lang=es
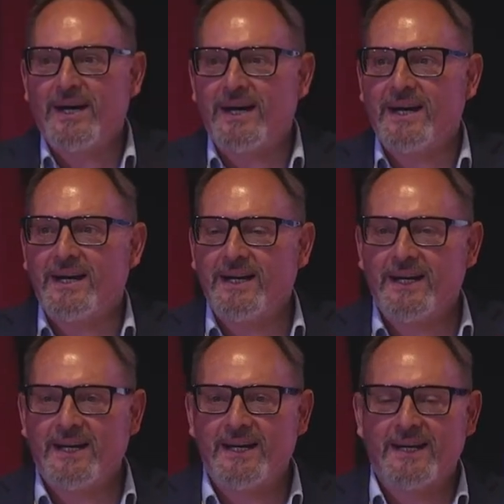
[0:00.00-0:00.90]

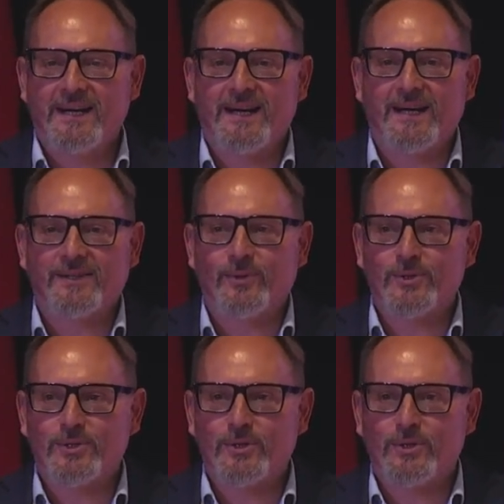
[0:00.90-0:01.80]
A,
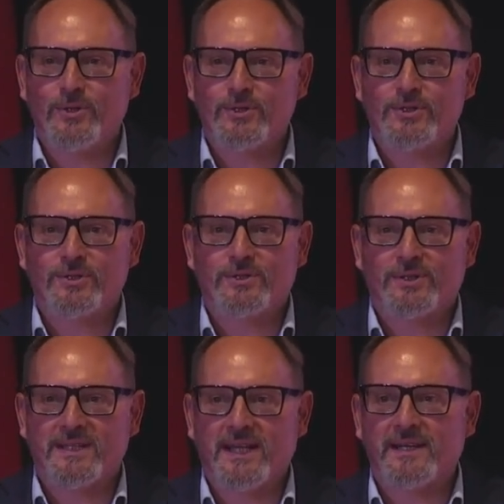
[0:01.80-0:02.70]
todos los
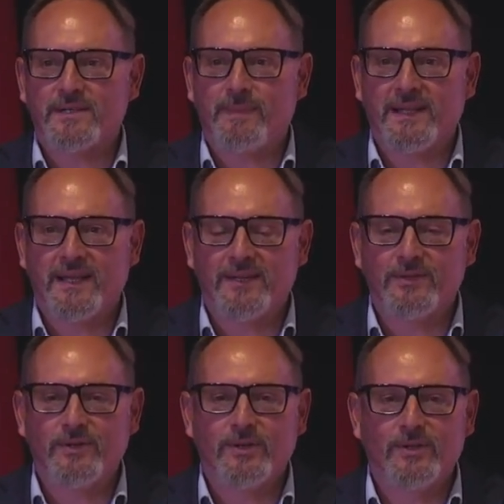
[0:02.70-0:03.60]
que están
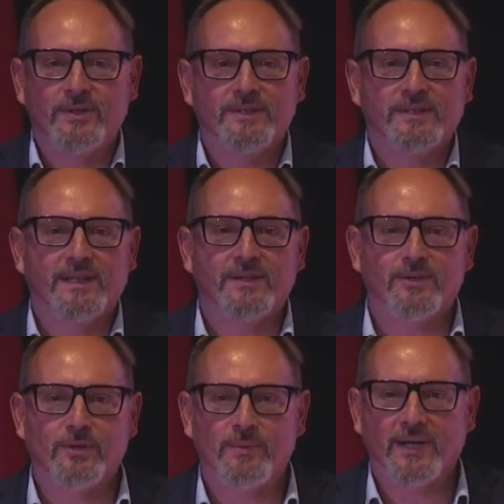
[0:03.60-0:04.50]
respaldando,
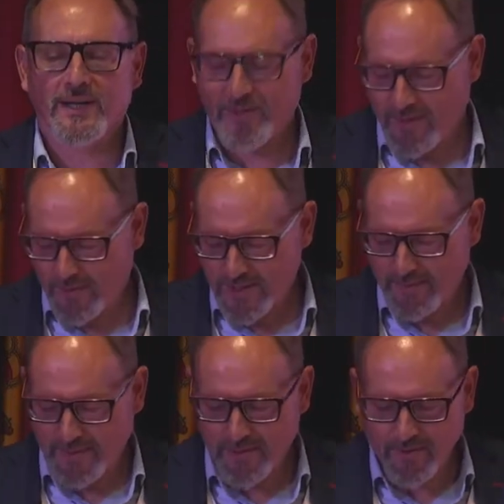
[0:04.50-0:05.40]
tanto como organizadores y
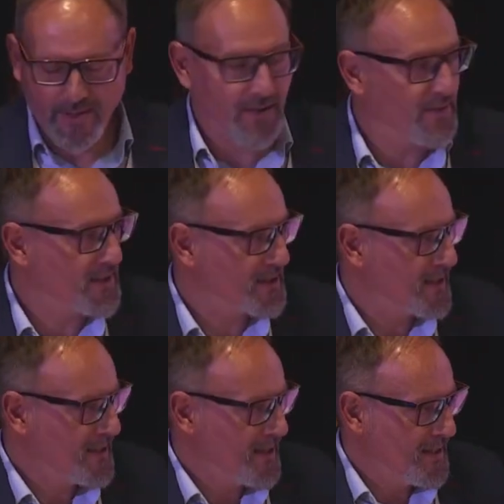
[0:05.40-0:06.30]
patrocinadores.
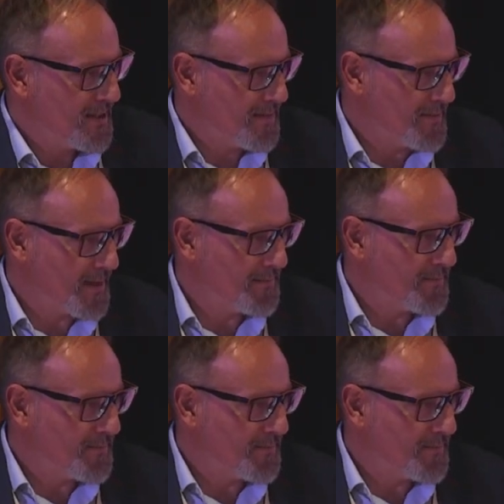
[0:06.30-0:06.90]
Bien.